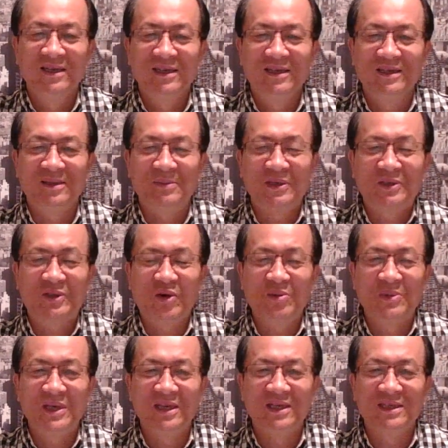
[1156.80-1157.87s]
那么招
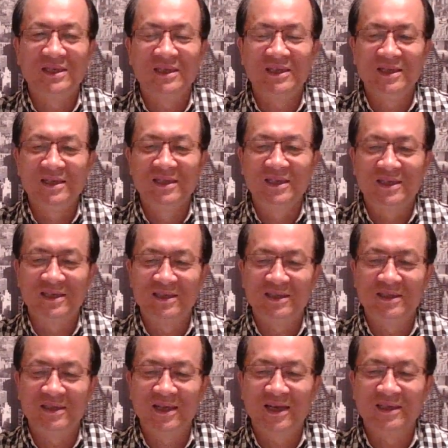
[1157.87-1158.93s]
聘一些临时
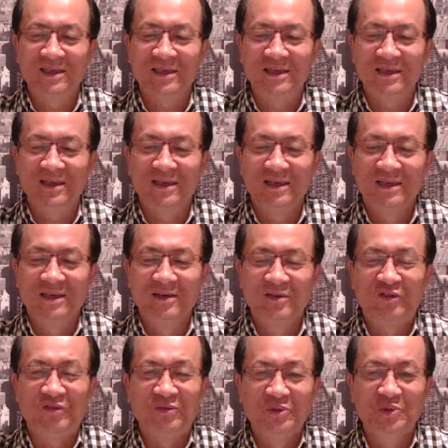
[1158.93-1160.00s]
这样的
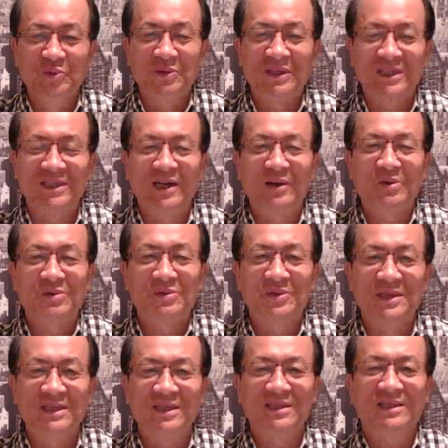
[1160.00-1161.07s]
辅助警察工作
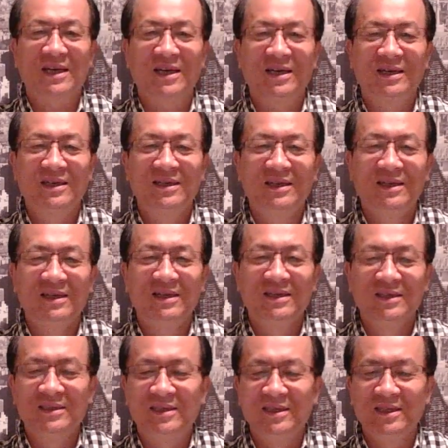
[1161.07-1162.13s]
的警察，
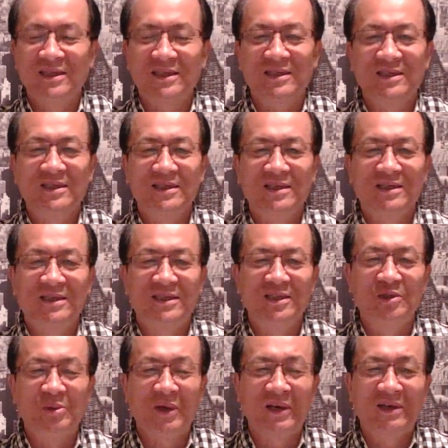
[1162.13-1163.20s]
行使的这个职
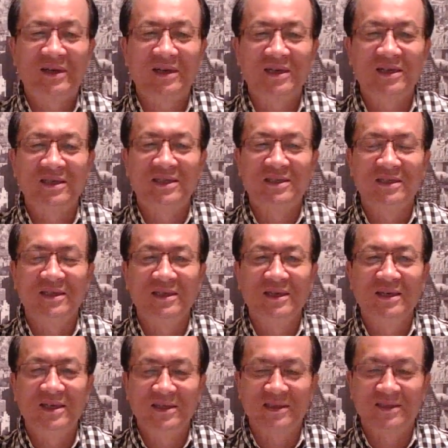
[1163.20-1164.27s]
权啊和职能
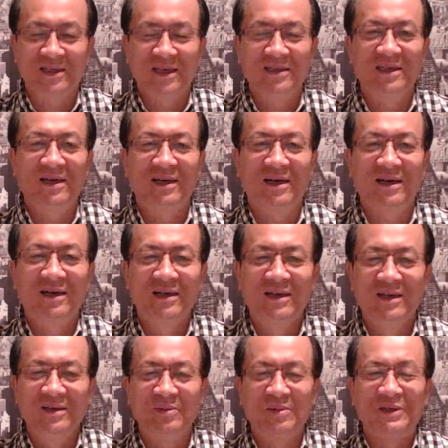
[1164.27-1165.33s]
和警察一样啊。
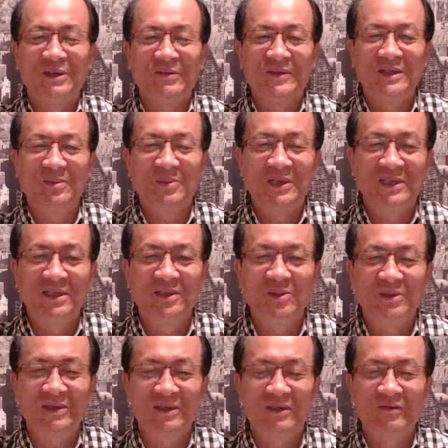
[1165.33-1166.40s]
我认为这本身就
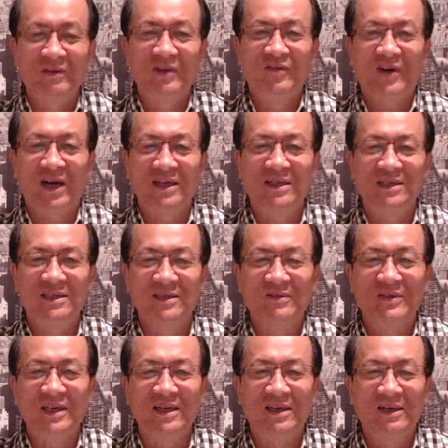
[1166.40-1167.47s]
是一个违法的行
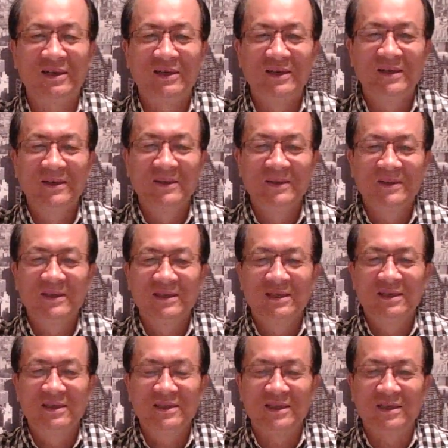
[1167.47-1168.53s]
为啊，
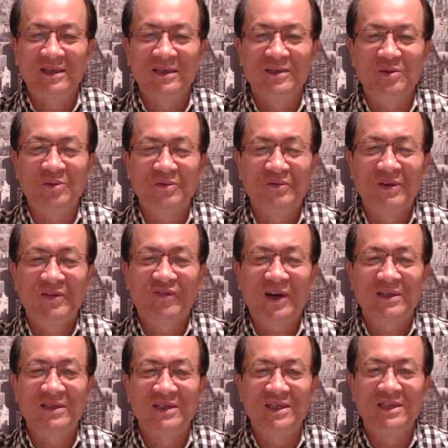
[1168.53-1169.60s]
这个一种违法
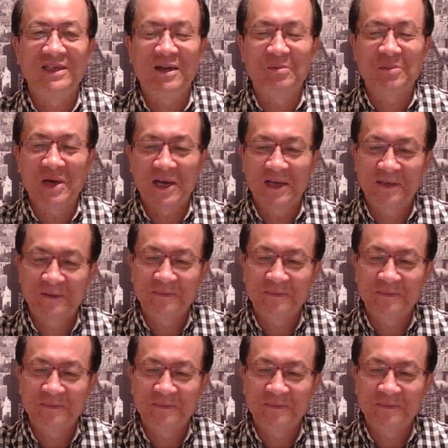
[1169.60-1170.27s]
的人事安排。